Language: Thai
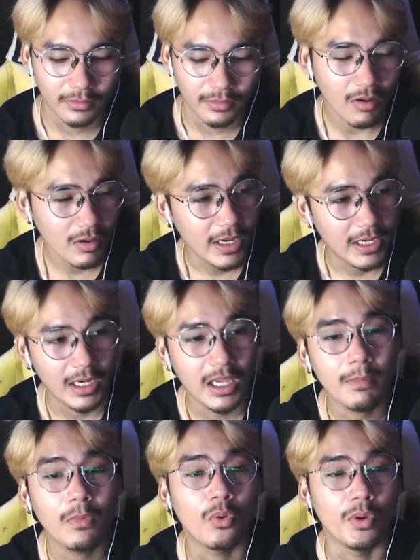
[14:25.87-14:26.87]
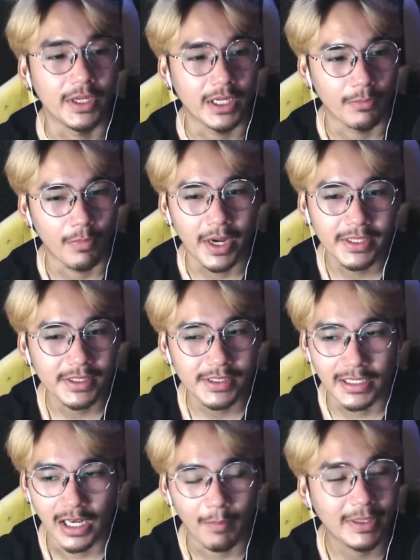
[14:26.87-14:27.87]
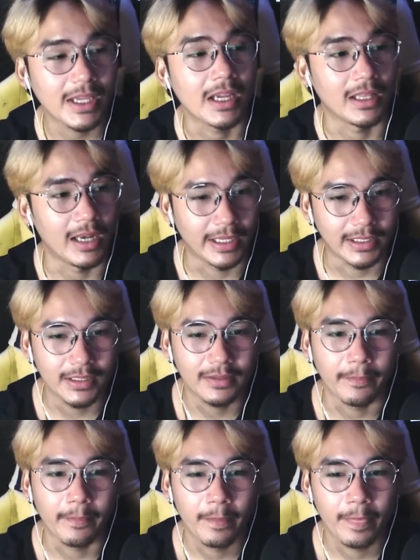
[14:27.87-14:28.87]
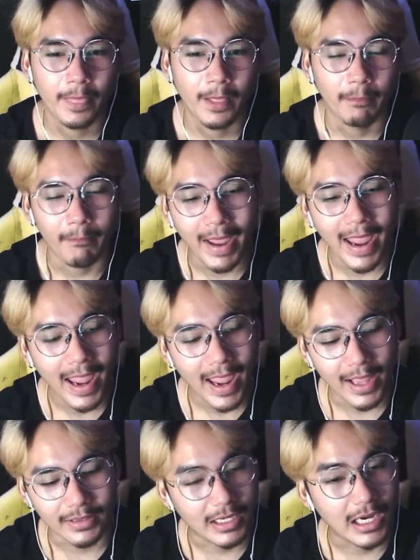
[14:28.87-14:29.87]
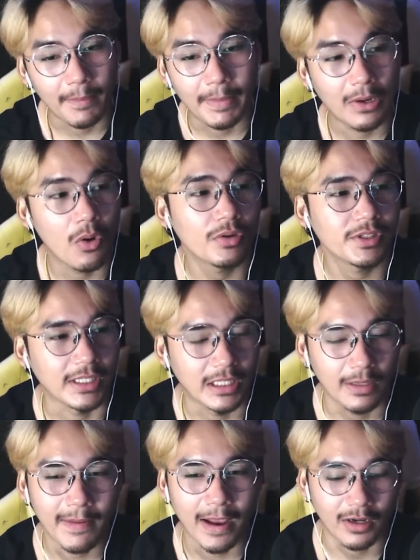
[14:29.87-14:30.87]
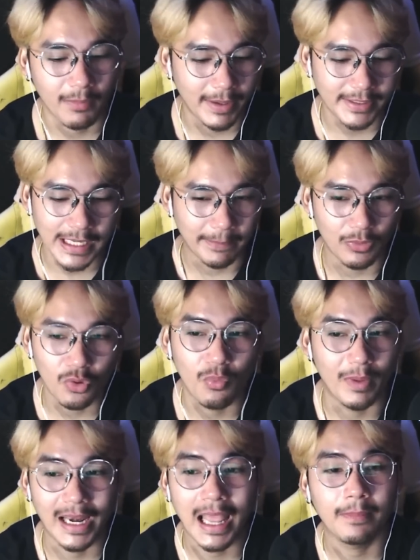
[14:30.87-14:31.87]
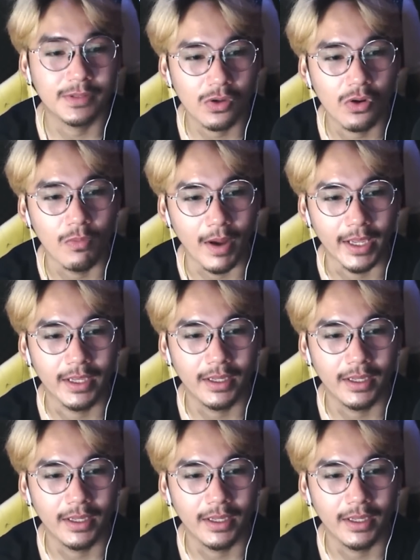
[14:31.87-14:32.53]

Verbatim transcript: ก็เลยเริ่มคุยกันว่าเฮ้ยจริงๆแล้วมันเกิดอะไรขึ้นแม่เธอเป็นโรคจิตหรือเปล่าทำไมจับลูกมาล่ามโซ่ไว้